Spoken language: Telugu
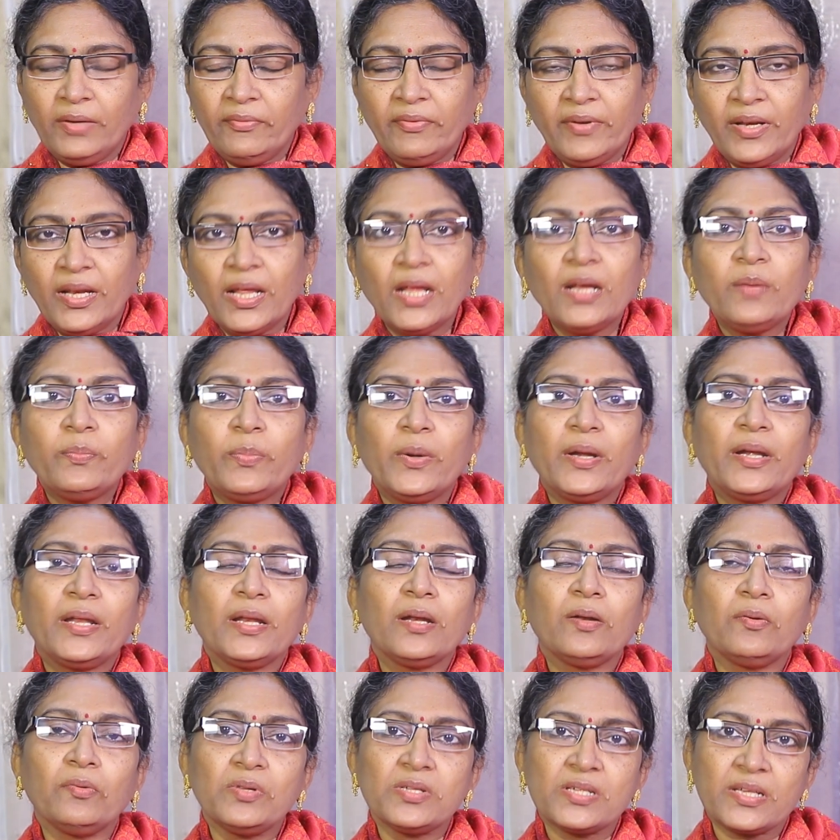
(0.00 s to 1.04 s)
ఇవి నేను
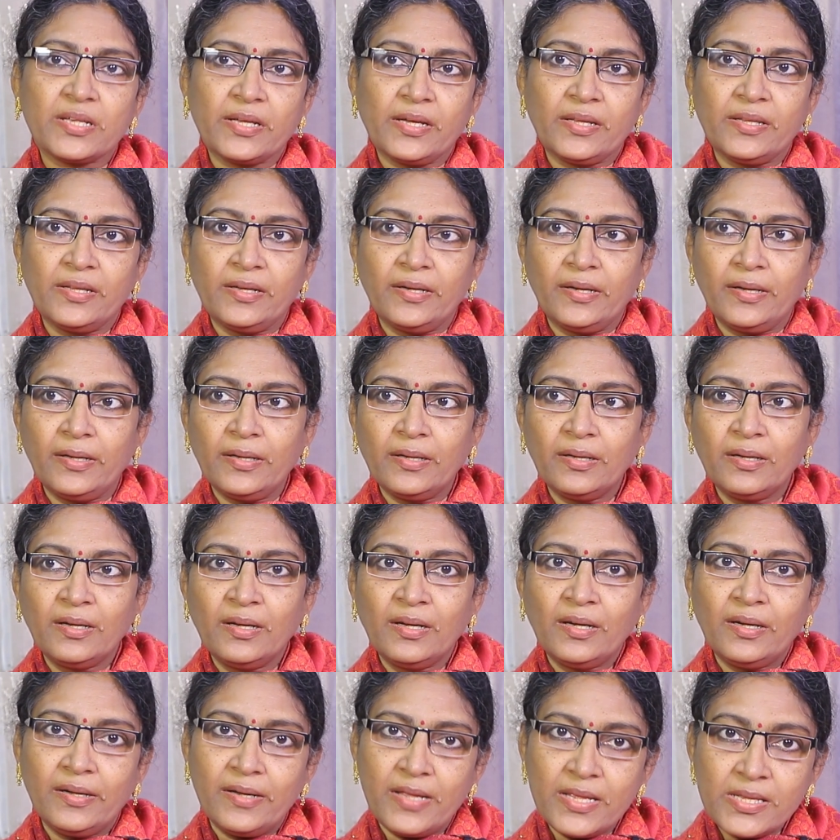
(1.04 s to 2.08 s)
పెట్టిన రూల్స్ కాదండి
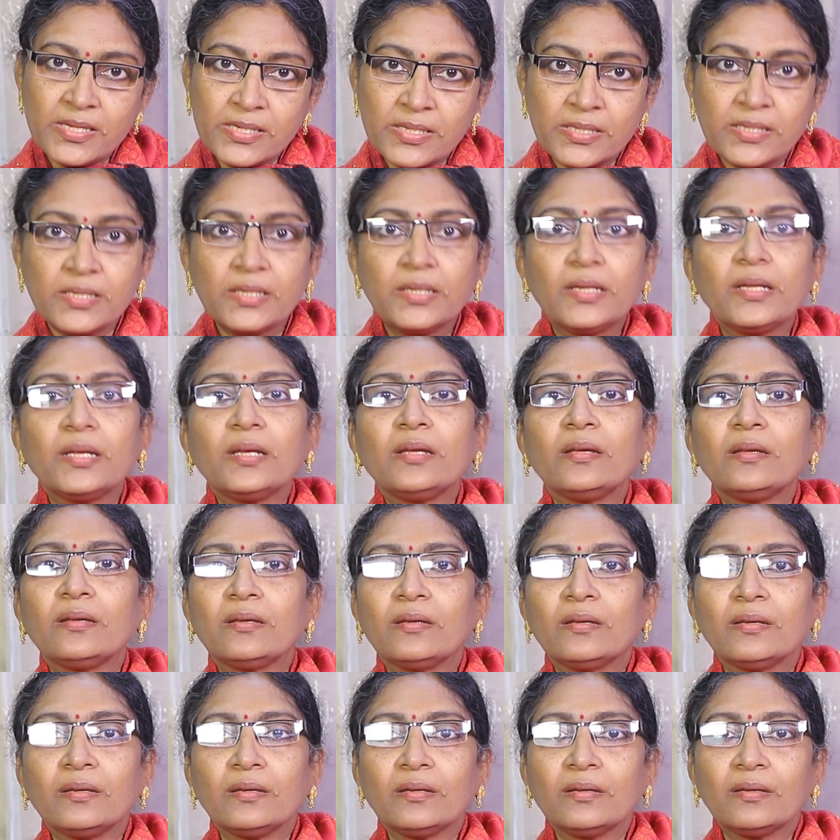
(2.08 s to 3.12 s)
డెస్టినీ
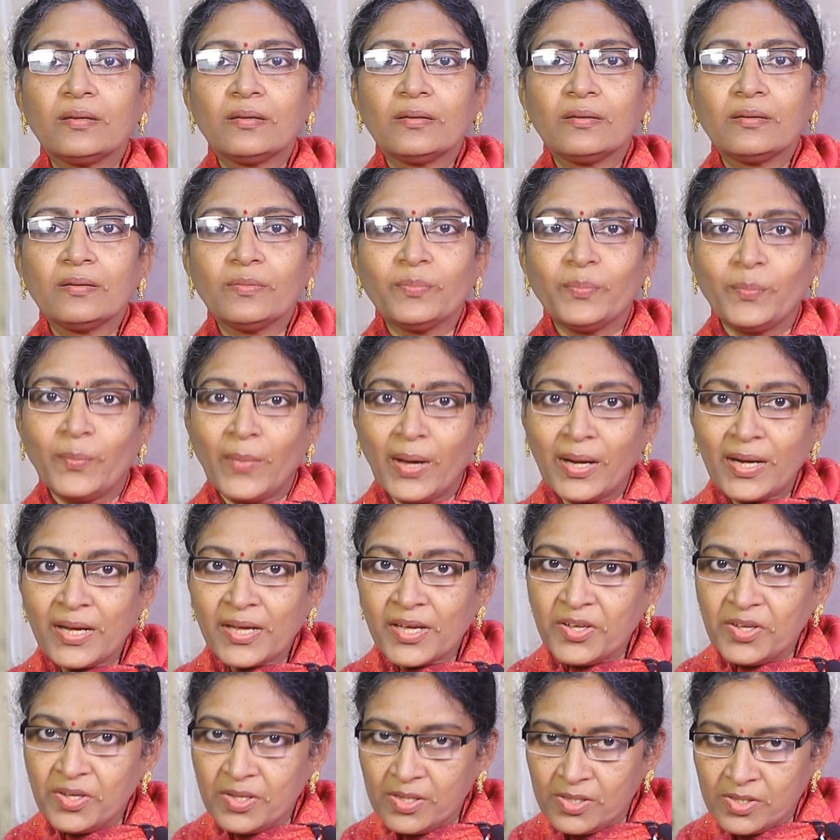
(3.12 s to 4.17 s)

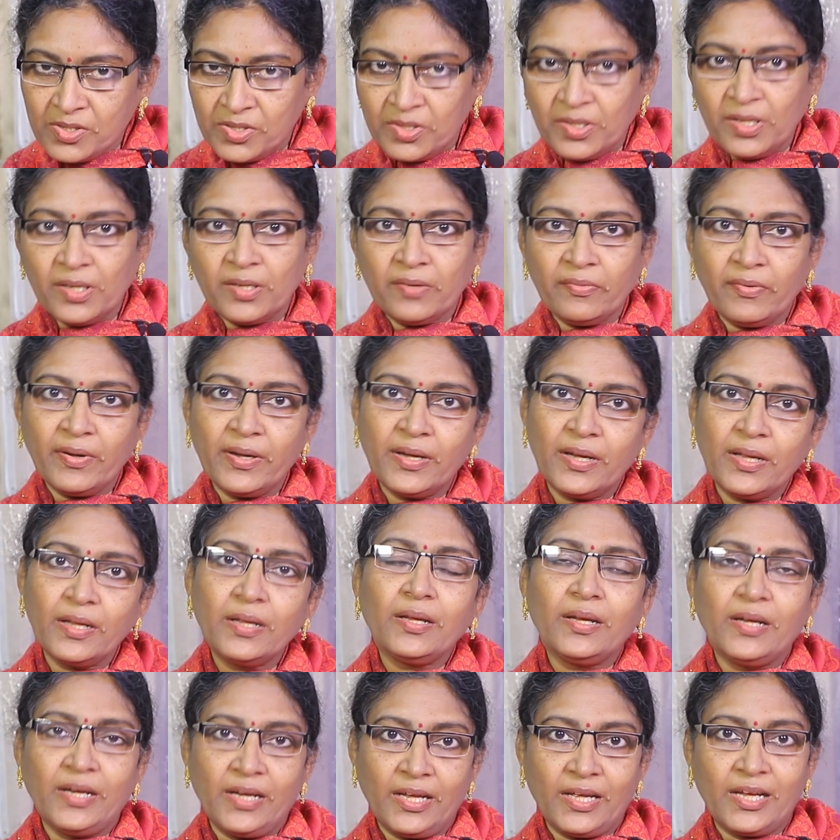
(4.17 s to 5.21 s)
మనకి ఇచ్చినటువంటి
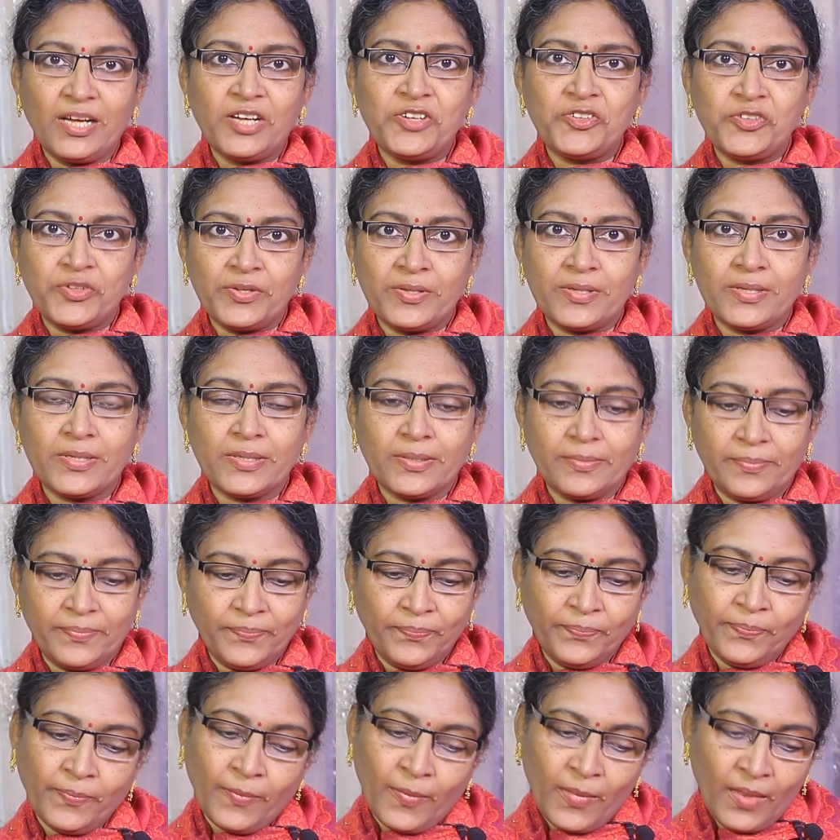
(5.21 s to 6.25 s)
ఇండికేషన్స్
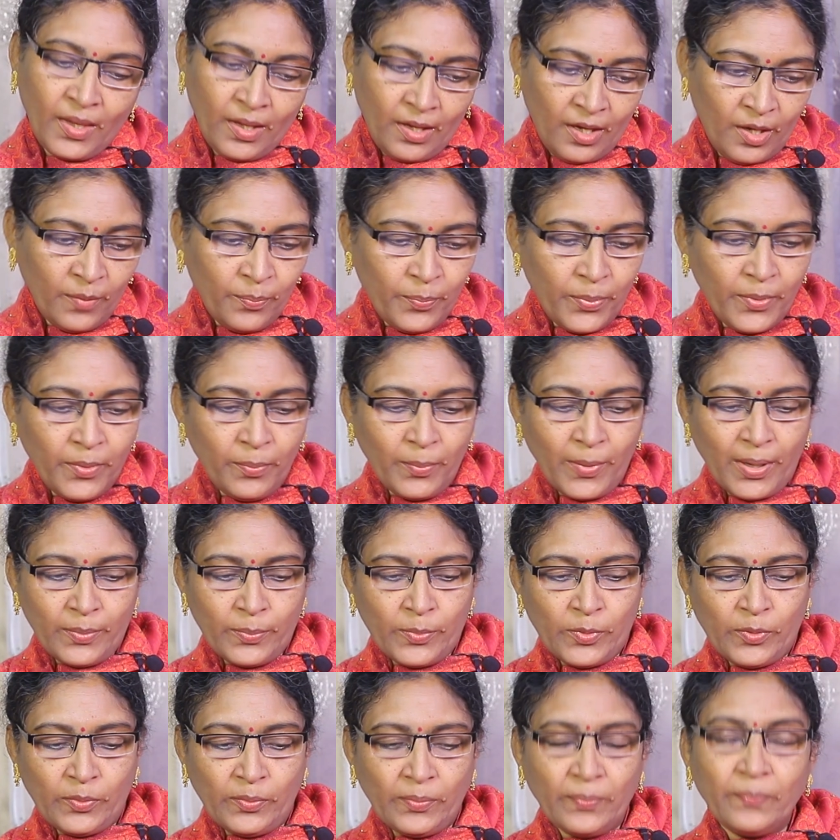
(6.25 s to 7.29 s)
ఇప్పుడు
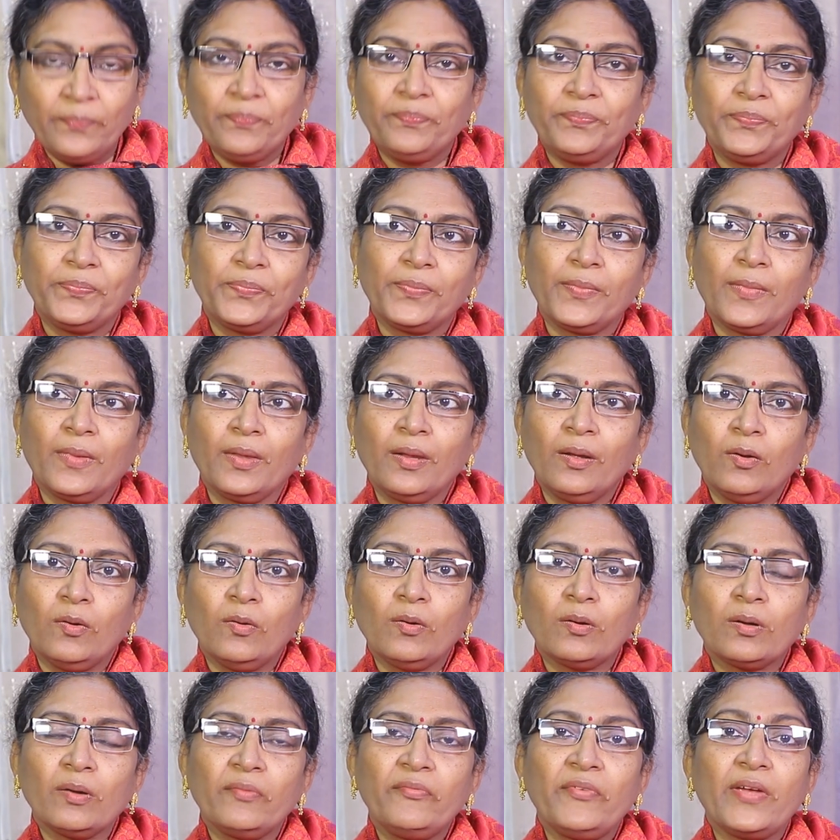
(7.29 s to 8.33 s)
మనము
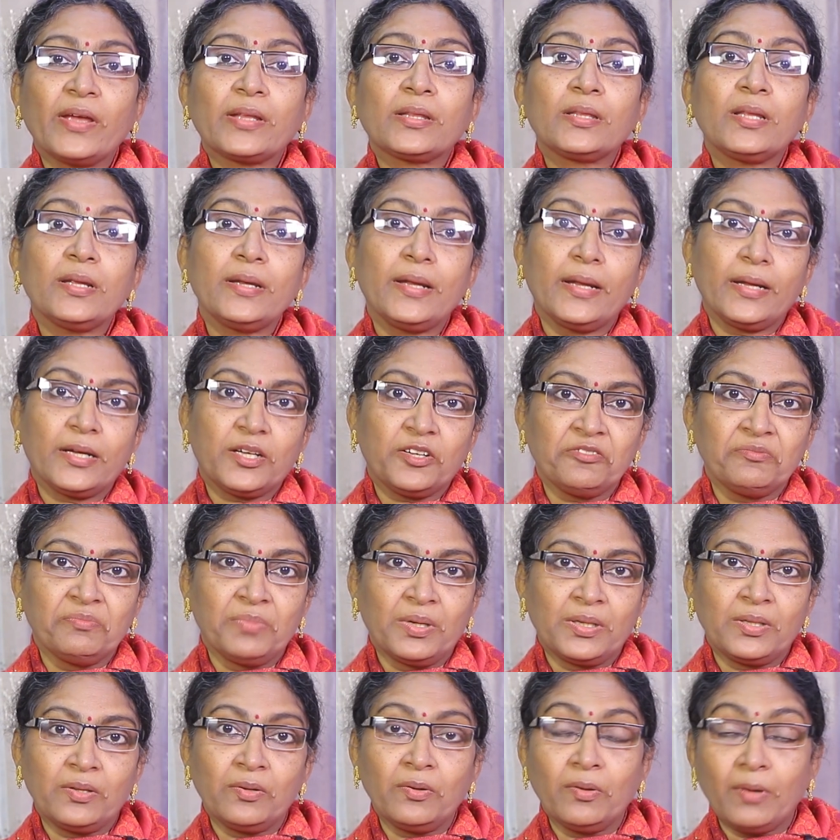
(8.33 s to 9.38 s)
ఒక వ్యక్తి డేట్ ఆఫ్
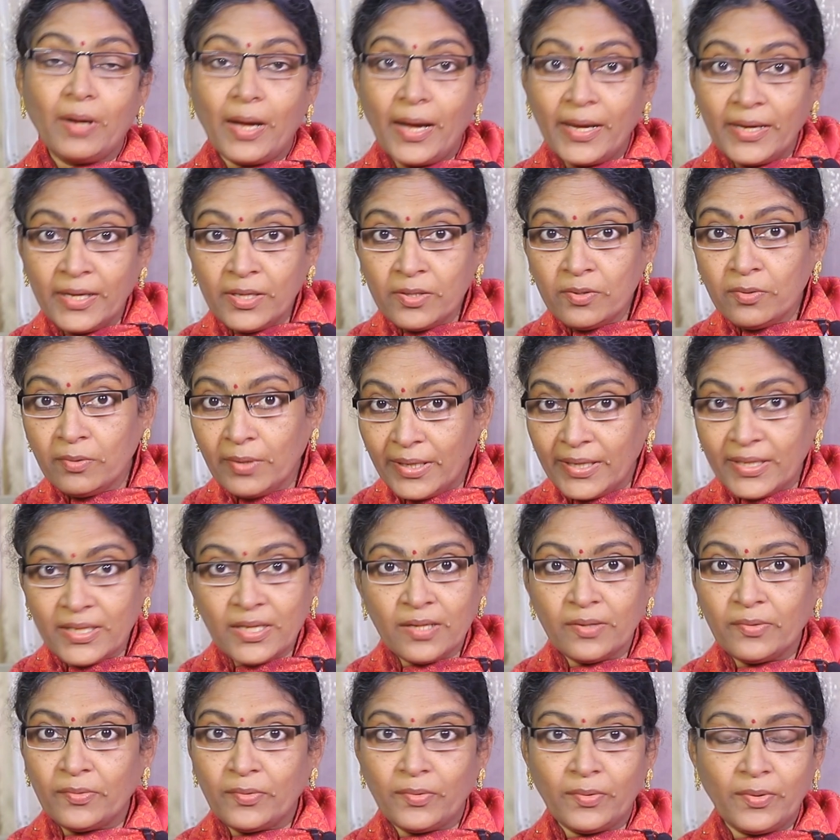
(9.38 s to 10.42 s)
బర్త్లో ఐదు
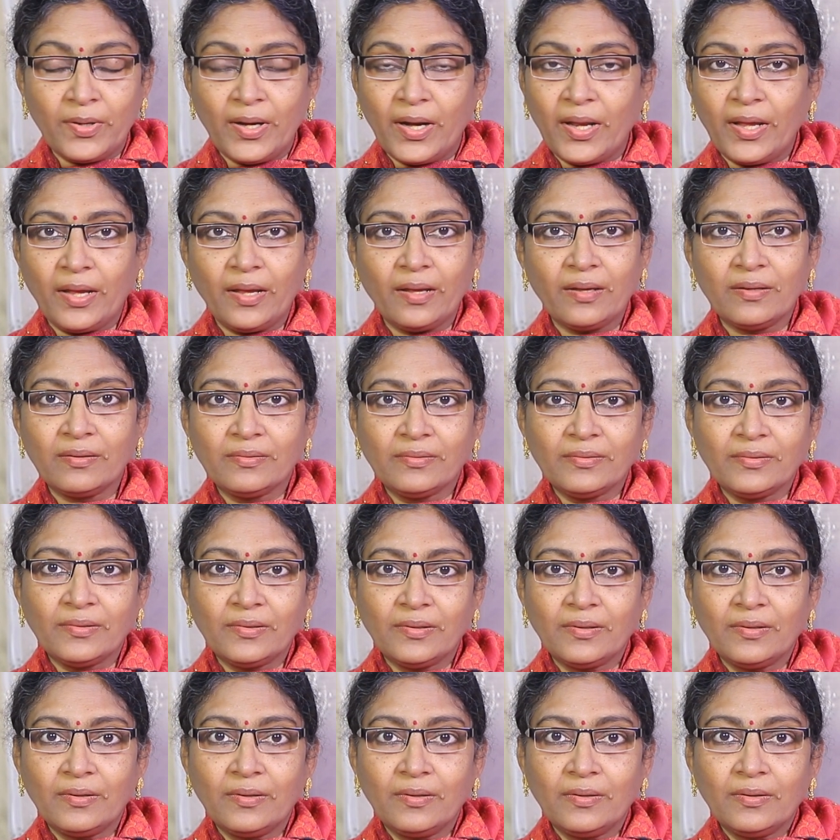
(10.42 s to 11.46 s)
లేదనుకోండి
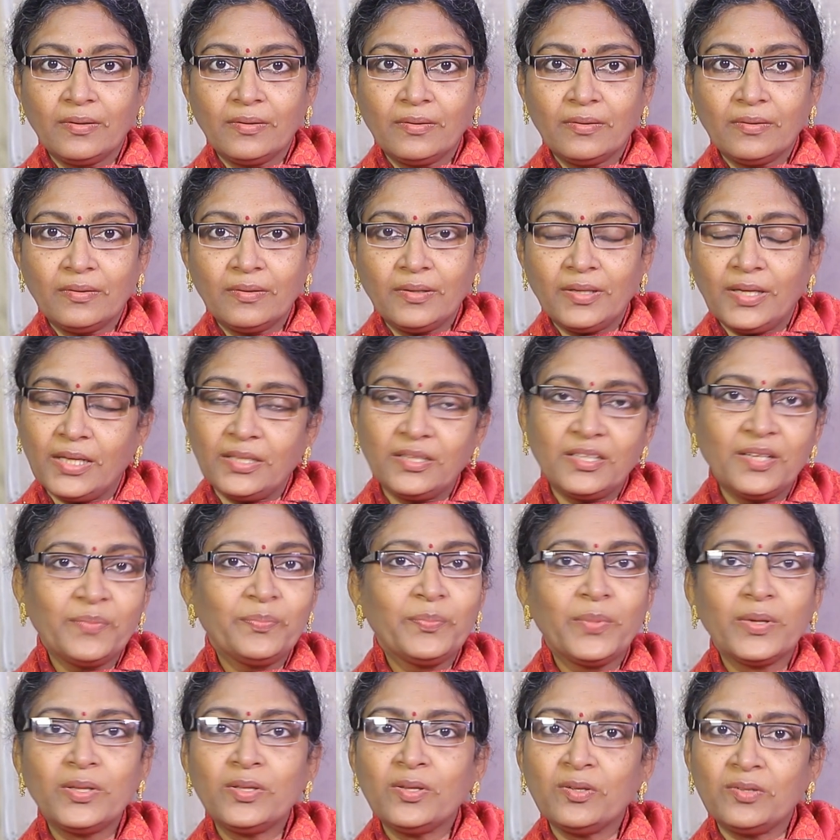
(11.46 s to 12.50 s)
ఎంత
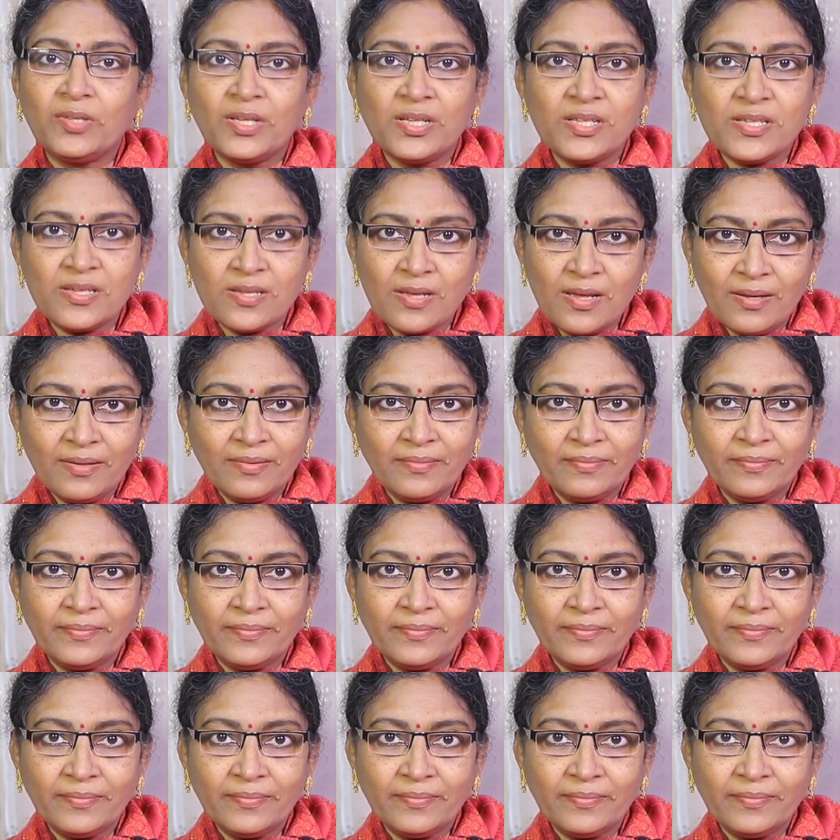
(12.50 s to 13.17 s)
ఇబ్బందో తెలుసా